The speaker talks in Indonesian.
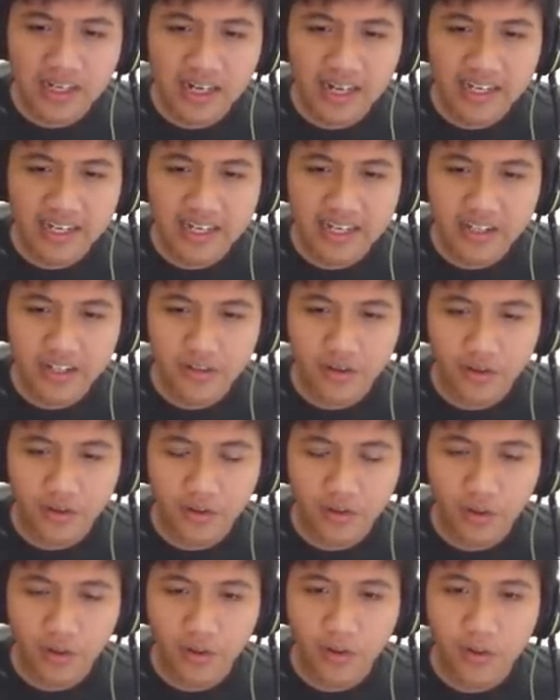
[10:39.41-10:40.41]
delaynya itu loh.
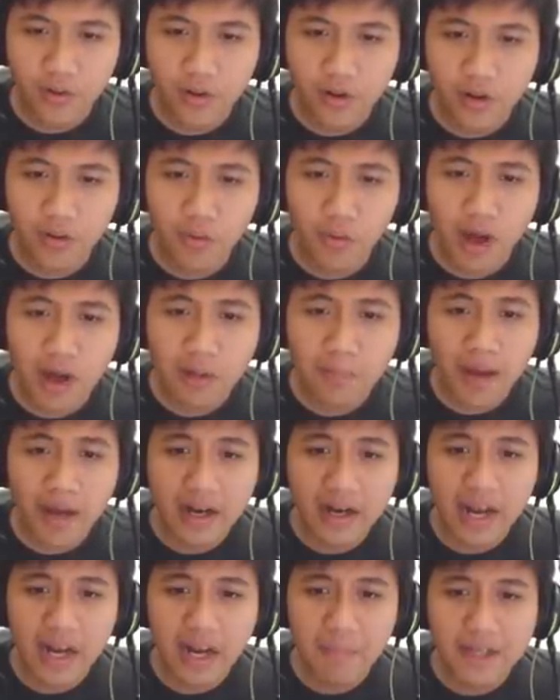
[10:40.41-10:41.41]
No, keluar
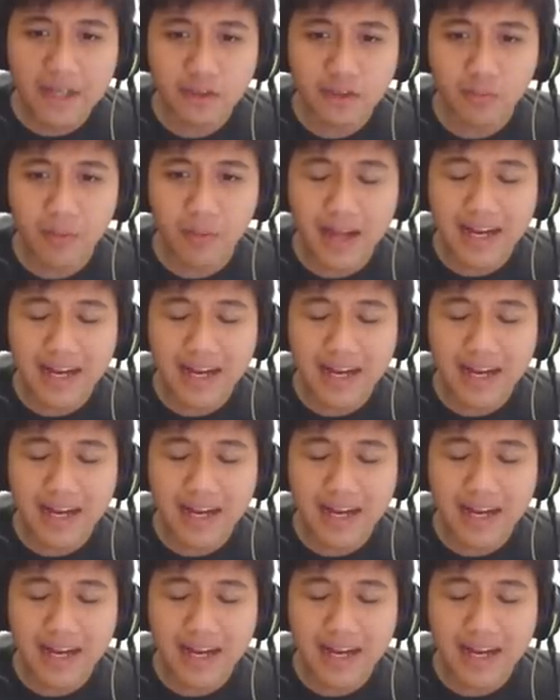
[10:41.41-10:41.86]
barengan masuk